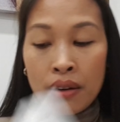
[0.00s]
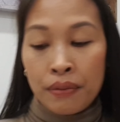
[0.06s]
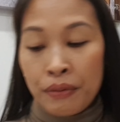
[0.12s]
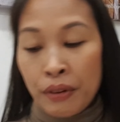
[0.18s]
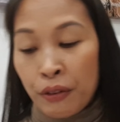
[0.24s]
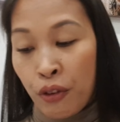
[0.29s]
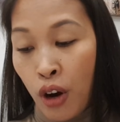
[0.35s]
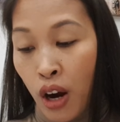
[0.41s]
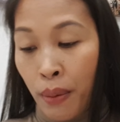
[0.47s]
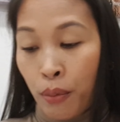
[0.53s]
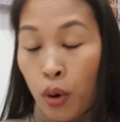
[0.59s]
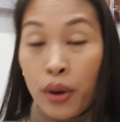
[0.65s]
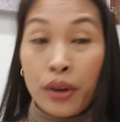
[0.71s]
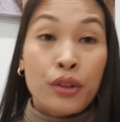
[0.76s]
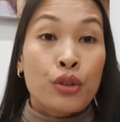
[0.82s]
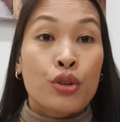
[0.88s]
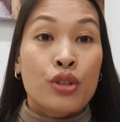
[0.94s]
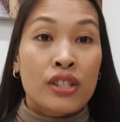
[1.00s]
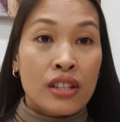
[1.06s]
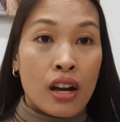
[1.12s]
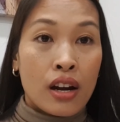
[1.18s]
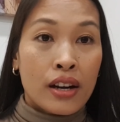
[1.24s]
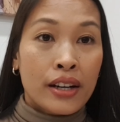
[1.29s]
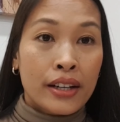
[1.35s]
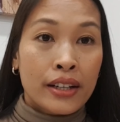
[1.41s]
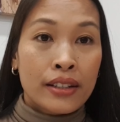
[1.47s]
before I'm going to
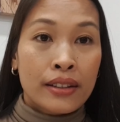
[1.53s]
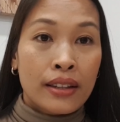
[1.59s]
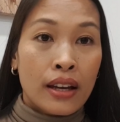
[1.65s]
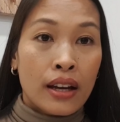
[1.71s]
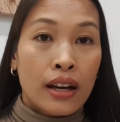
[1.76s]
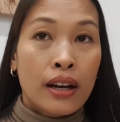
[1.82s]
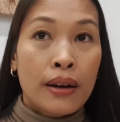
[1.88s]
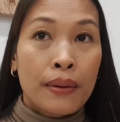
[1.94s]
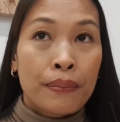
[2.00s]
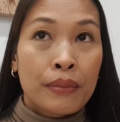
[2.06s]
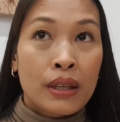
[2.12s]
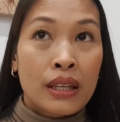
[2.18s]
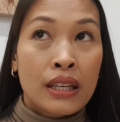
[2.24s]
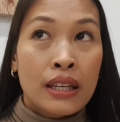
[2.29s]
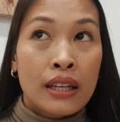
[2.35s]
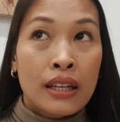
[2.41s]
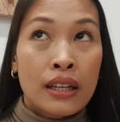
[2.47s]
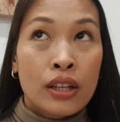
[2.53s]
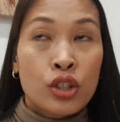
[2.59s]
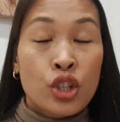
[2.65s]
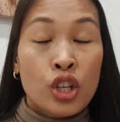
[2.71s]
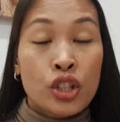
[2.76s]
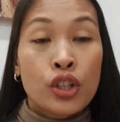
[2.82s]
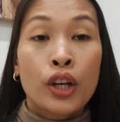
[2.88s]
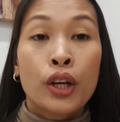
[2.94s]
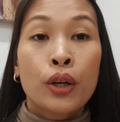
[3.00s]
start, um,
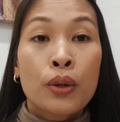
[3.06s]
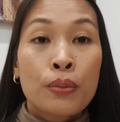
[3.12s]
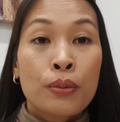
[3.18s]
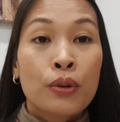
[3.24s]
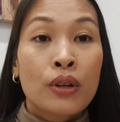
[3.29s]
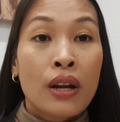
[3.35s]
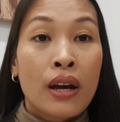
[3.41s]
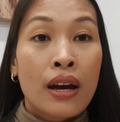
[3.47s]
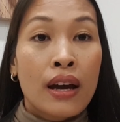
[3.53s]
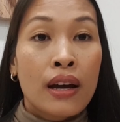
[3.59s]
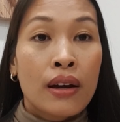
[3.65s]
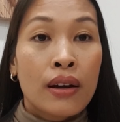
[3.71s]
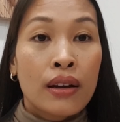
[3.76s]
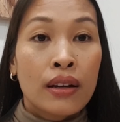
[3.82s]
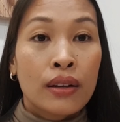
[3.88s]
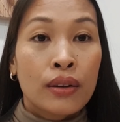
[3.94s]
i-share ko muna